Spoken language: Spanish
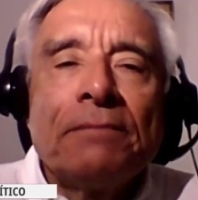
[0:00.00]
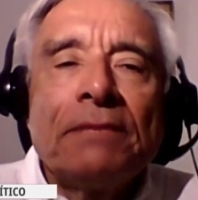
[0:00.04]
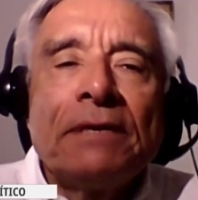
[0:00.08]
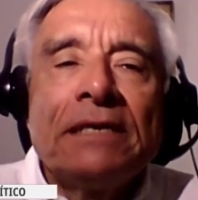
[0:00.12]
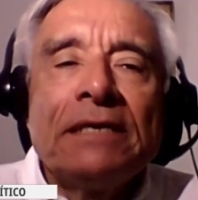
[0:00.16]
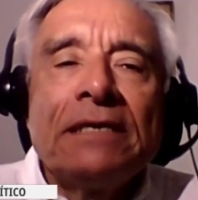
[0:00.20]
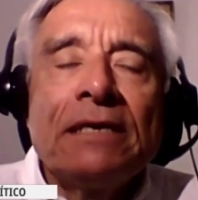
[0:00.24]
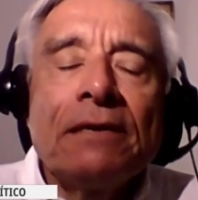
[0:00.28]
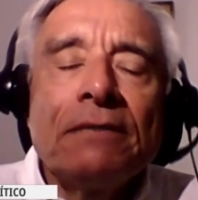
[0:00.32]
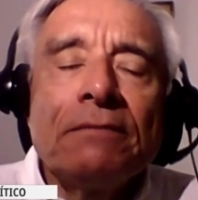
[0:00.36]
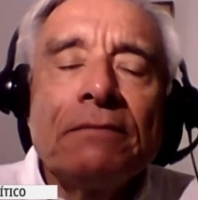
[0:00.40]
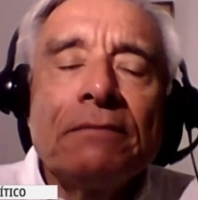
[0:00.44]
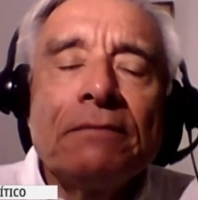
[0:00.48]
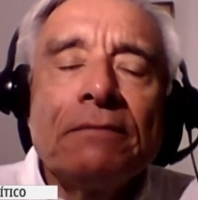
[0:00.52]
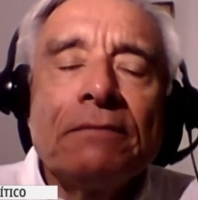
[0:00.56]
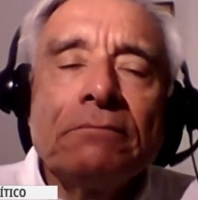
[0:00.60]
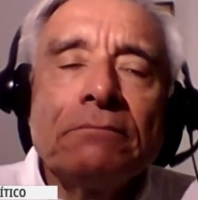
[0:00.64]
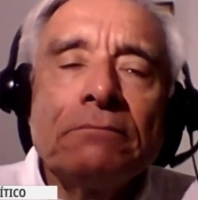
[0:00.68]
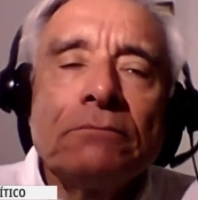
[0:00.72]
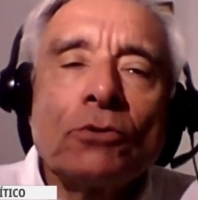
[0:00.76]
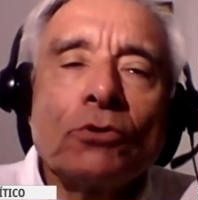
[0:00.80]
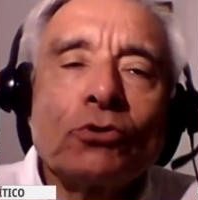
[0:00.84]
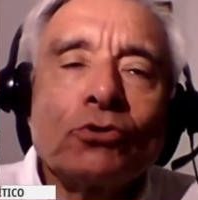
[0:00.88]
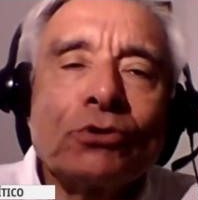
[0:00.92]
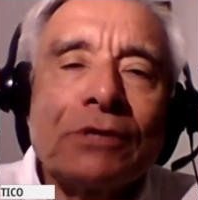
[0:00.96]
venían
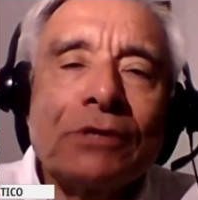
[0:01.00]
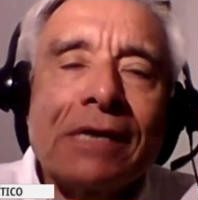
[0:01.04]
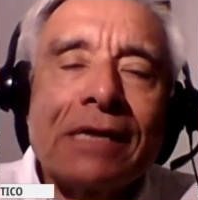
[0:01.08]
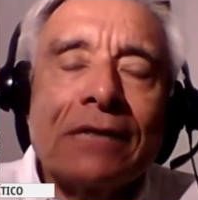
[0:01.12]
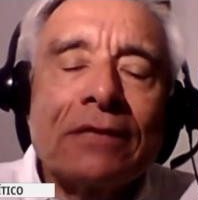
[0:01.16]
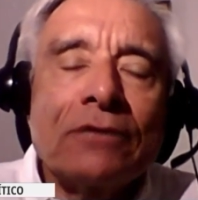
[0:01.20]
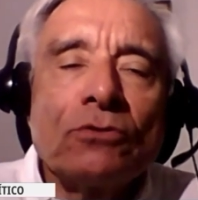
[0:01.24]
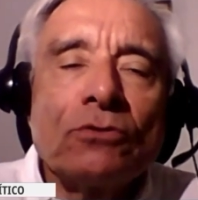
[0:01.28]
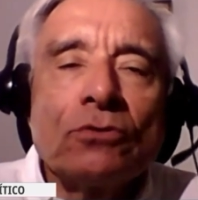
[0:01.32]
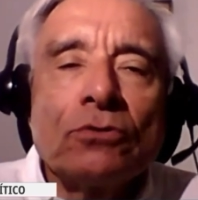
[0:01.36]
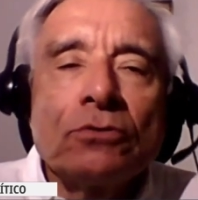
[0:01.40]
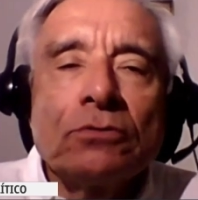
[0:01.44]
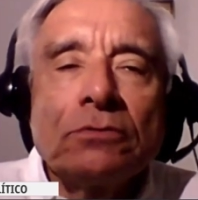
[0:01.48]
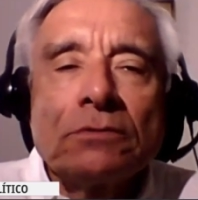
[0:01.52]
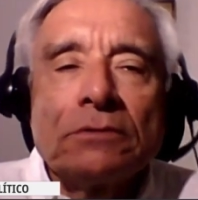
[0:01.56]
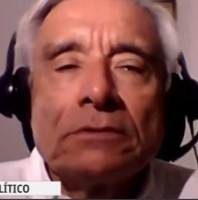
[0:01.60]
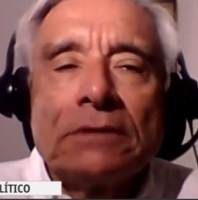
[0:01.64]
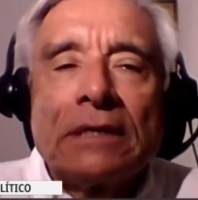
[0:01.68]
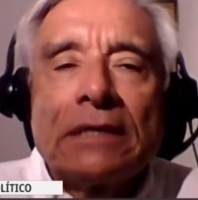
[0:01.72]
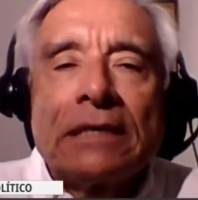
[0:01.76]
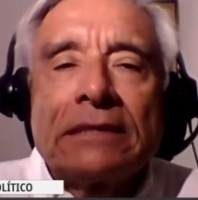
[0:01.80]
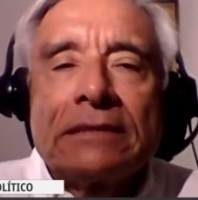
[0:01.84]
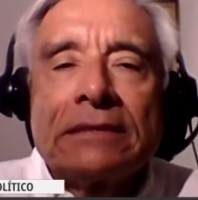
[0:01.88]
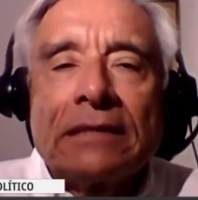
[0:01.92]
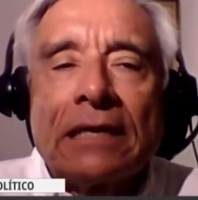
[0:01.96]
mostrando
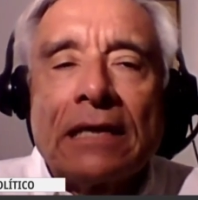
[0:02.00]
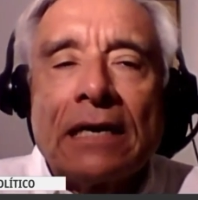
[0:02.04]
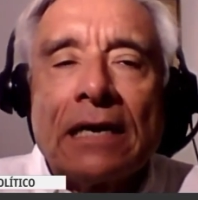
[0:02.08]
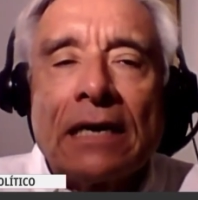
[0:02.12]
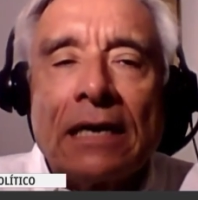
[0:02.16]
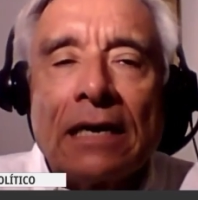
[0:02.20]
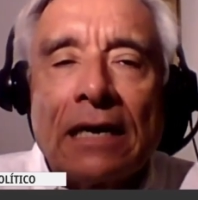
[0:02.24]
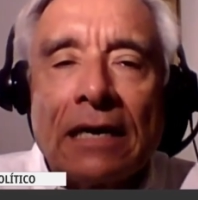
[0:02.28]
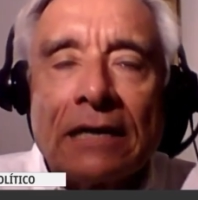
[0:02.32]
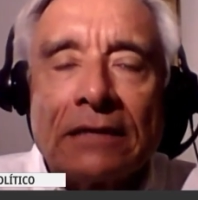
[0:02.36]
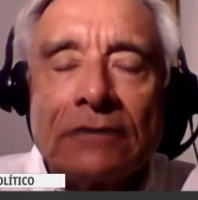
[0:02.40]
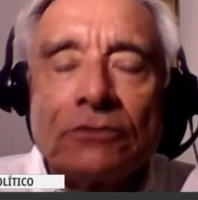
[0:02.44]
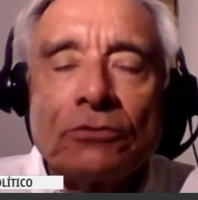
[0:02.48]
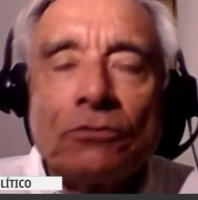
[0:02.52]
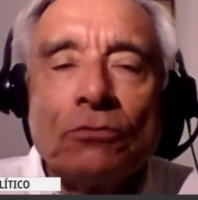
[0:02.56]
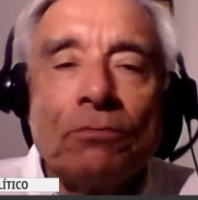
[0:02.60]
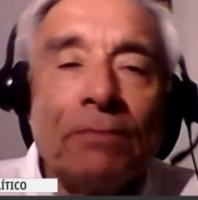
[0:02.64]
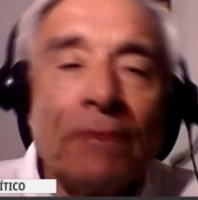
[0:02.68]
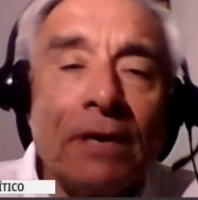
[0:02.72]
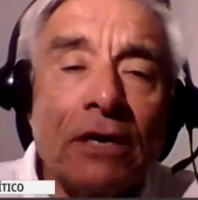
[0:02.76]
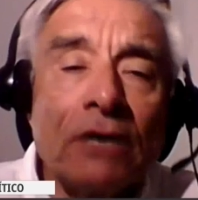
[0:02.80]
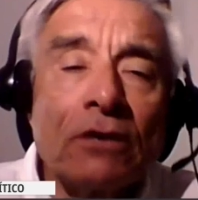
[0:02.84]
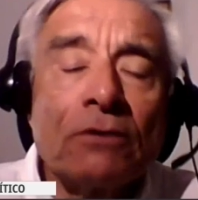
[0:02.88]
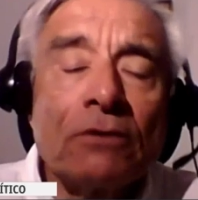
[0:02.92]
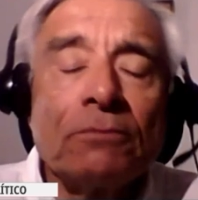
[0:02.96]
hasta hace un
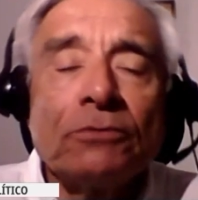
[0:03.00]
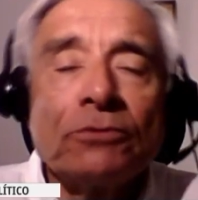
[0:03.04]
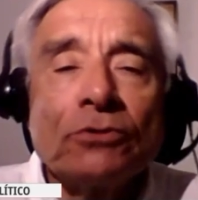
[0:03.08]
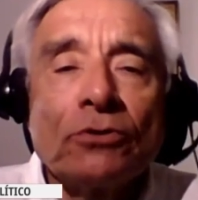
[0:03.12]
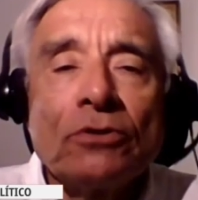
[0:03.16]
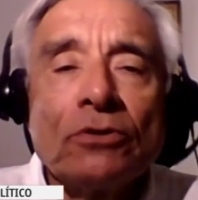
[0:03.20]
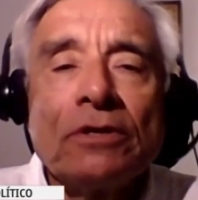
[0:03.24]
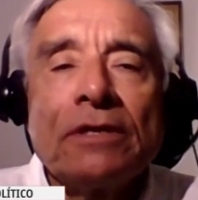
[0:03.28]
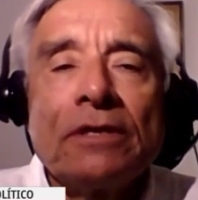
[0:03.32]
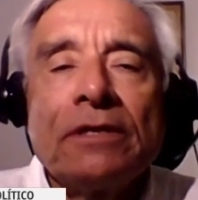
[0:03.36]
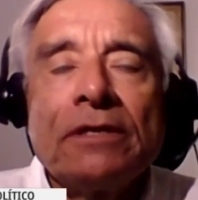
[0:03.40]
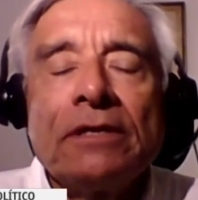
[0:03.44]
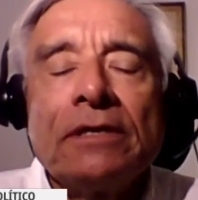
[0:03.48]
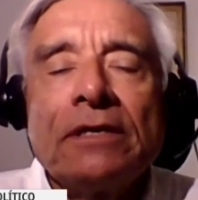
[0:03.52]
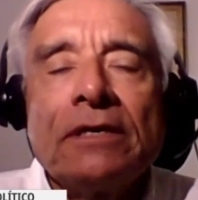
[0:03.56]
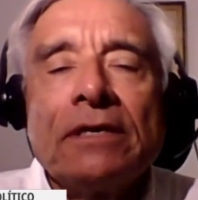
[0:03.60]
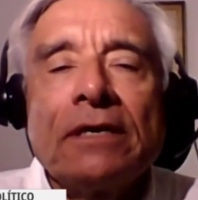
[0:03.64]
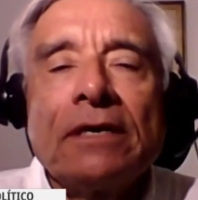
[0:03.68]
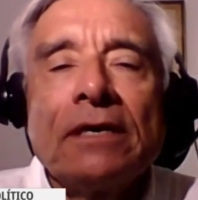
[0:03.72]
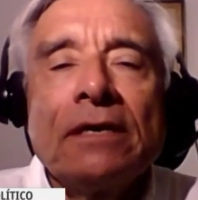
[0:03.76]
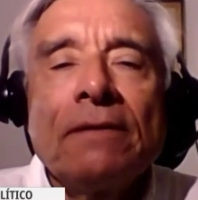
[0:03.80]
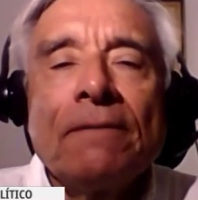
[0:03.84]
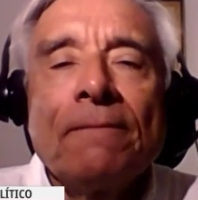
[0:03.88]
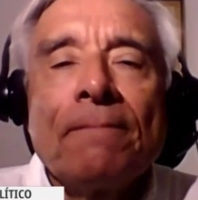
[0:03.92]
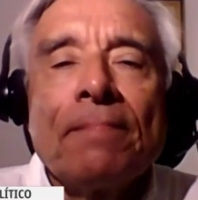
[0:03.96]
mes, como yo les
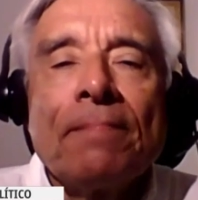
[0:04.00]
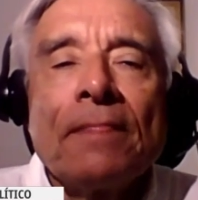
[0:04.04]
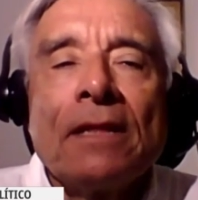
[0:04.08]
dije,